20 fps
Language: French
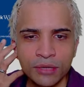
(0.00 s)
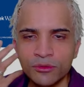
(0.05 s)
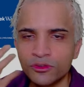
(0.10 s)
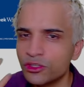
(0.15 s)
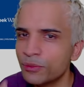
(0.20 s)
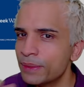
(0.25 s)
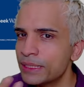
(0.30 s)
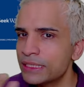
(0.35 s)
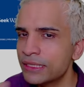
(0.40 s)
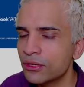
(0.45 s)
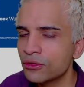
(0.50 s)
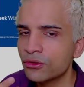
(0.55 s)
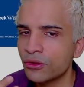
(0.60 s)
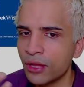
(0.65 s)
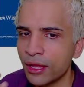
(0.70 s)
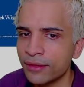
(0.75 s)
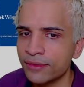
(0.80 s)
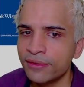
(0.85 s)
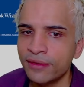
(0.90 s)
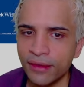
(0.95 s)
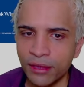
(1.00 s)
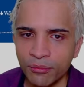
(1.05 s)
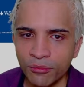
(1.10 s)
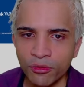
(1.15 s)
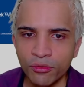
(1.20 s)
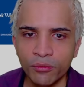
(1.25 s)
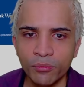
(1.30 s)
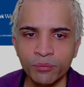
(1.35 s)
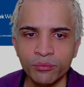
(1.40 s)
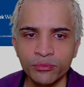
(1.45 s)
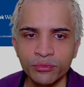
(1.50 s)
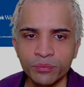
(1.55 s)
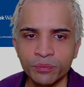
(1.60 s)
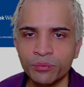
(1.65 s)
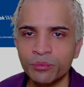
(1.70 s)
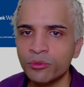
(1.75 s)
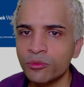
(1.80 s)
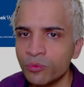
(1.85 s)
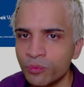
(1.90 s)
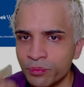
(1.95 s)
Je ne sais pas s'il y a un, terme pour,
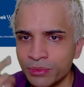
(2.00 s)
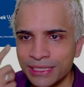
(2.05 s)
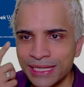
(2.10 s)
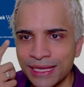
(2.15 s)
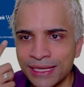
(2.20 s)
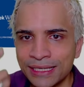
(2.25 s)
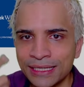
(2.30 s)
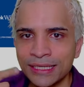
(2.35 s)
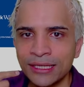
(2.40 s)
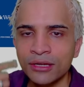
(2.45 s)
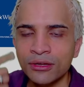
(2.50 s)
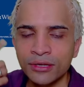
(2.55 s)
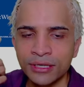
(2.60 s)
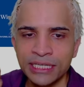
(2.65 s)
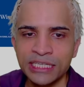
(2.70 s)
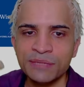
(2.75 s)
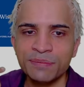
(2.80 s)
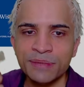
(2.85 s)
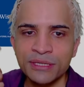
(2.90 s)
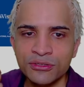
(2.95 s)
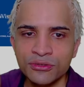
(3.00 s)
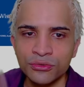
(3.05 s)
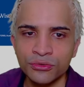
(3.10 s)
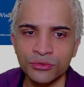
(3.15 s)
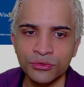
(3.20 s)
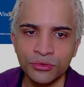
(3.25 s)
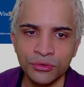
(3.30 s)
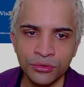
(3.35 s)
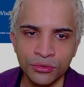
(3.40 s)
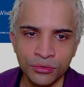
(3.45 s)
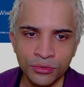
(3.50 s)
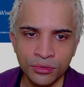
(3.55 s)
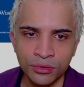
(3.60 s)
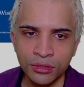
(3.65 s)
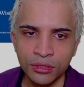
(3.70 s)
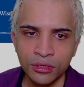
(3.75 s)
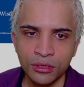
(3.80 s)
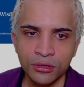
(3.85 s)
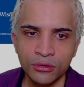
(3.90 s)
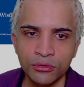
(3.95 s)
décrire une espèce de,
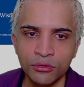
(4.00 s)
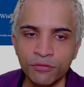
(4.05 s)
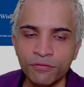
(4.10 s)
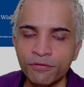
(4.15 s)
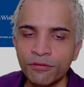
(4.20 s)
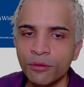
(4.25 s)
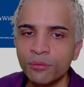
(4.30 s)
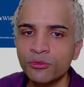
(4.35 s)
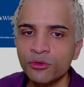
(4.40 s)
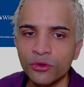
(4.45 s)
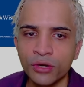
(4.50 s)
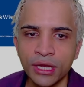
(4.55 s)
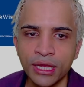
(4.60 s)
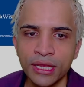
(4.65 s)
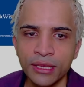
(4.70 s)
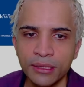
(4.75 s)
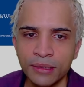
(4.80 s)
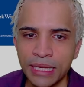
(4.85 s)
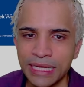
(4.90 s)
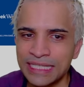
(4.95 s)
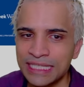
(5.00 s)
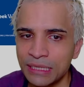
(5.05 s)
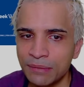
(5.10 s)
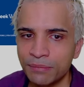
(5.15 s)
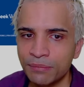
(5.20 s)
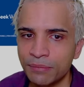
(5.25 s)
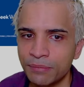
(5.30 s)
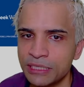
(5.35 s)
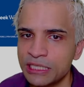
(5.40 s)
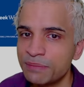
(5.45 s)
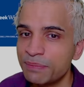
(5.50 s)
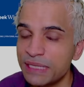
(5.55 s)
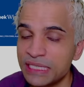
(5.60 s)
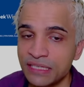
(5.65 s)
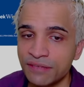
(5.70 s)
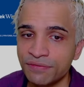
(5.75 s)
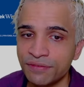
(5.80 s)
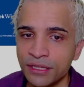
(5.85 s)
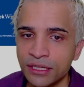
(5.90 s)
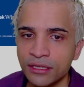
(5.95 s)
de forme d'oreille assez
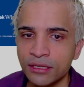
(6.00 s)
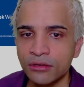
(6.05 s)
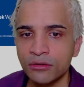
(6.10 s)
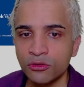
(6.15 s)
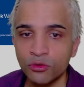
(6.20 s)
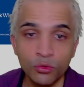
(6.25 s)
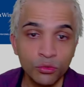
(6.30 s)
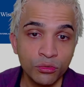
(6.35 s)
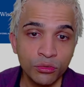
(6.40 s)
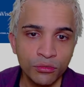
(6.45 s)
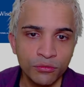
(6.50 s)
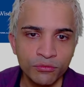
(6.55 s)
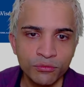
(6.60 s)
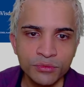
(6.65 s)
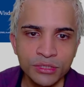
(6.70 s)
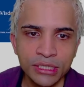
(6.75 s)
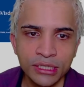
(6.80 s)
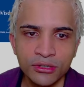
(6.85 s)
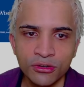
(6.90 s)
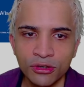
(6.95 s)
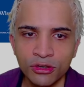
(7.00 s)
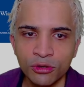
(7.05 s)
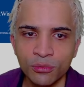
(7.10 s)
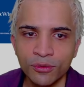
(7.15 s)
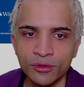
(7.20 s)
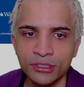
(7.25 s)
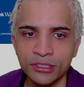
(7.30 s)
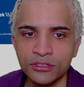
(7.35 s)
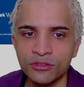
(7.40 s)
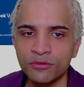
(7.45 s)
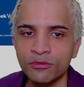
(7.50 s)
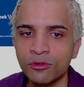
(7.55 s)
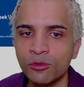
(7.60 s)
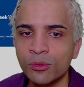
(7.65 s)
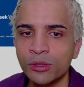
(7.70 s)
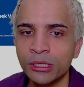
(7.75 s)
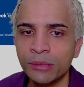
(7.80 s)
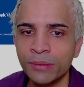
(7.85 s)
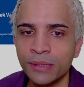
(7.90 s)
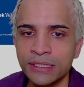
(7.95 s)
spécifique. Donc vous me direz dans les commentaires ce que vous
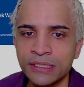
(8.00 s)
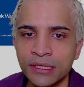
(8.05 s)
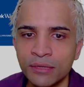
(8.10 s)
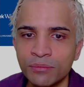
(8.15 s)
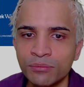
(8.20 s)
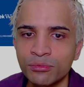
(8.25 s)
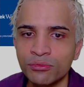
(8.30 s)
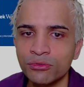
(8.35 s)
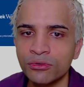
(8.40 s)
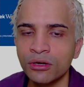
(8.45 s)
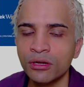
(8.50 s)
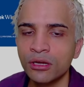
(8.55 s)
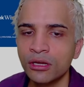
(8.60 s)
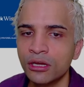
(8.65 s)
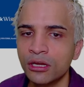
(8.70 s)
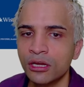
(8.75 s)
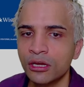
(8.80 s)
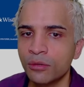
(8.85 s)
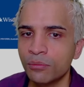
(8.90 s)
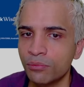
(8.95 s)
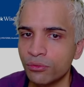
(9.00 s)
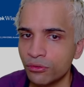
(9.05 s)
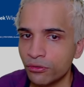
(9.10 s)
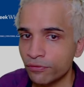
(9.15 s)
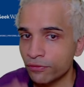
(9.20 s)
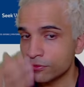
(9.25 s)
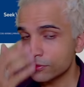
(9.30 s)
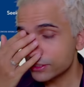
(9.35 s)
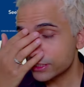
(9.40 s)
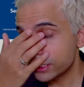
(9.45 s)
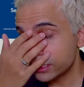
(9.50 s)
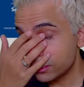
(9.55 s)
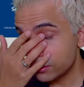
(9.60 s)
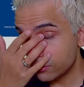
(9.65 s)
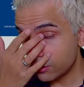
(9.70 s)
comprenez par ça pour, pour le français.